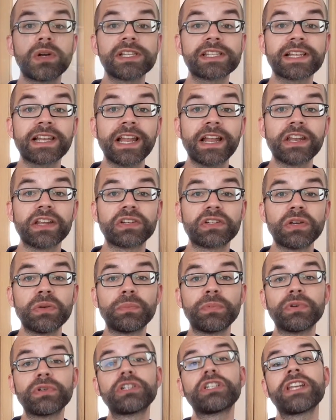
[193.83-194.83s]
so als kleiner
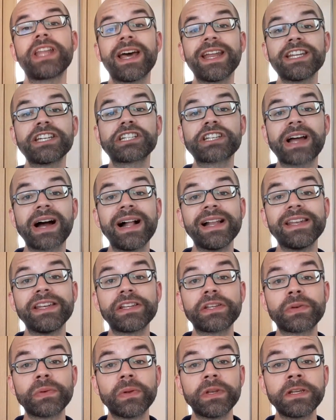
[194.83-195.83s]
Tipp, Sterne strahlen
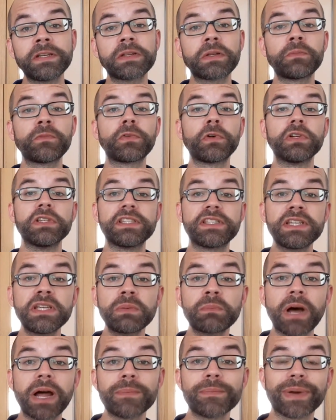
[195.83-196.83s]
nicht nur Licht im für uns
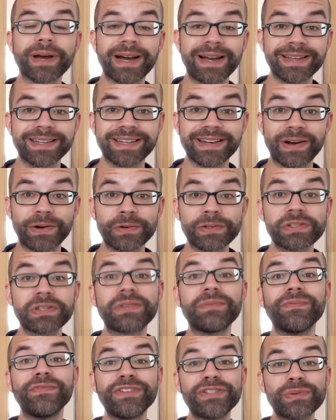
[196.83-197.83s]
sichtbaren Bereich
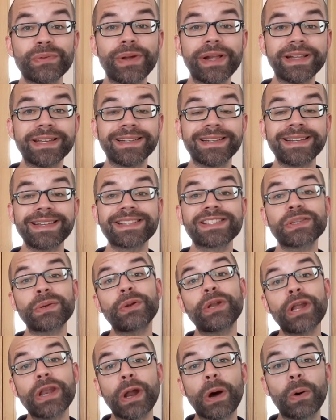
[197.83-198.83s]
aus, dem visuellen Licht,
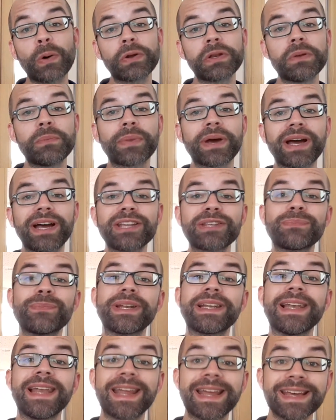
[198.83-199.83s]
sondern auch in dem Bereich
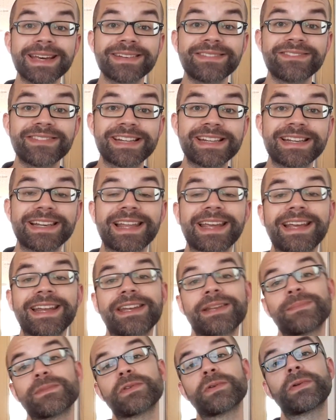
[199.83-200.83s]
mit längeren
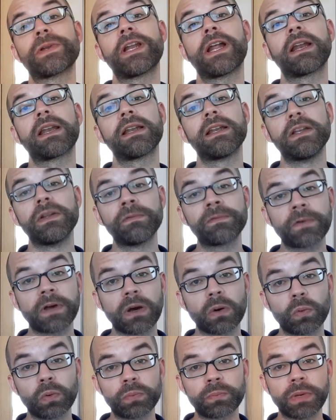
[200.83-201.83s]
Wellenlängen, dem sogenannten
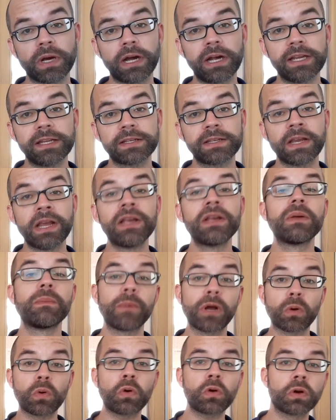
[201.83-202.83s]
Infrarotbereich.
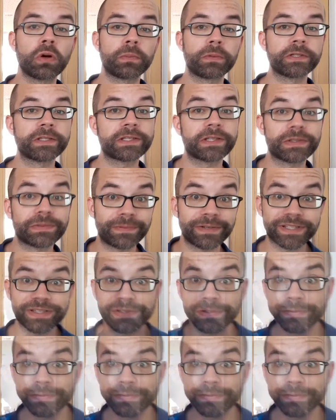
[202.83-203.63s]
Mal gucken, ob uns das was